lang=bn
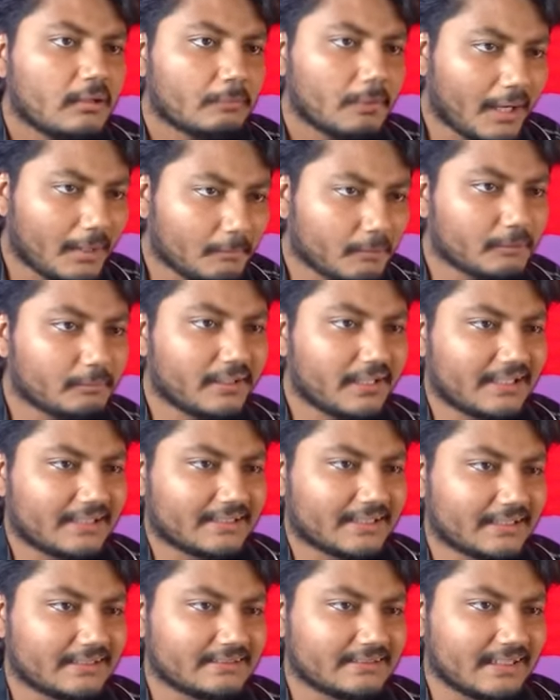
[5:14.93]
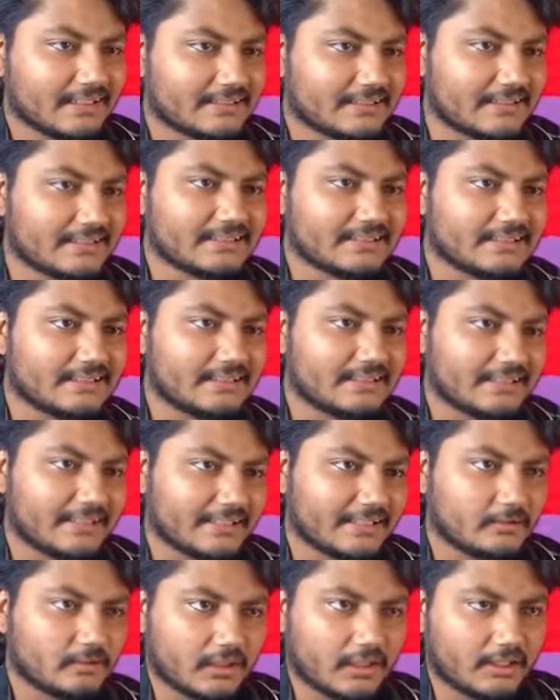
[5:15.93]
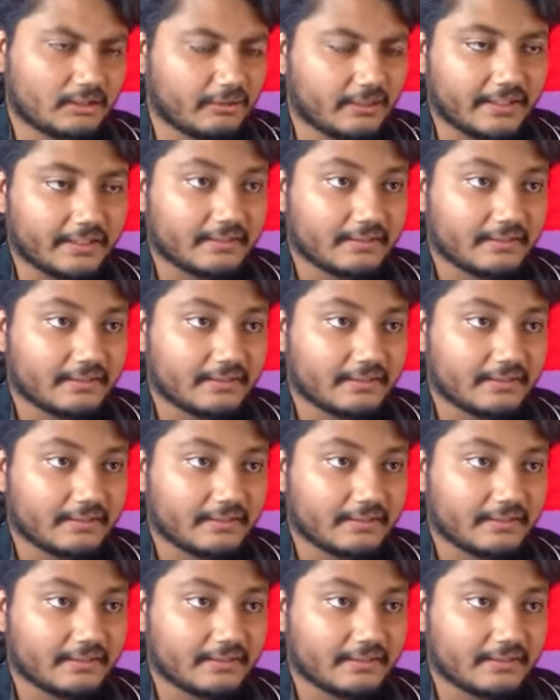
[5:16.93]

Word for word: ফাফড় মেরে থাই যান তিরিশ কিল দেই কয়টা ভাই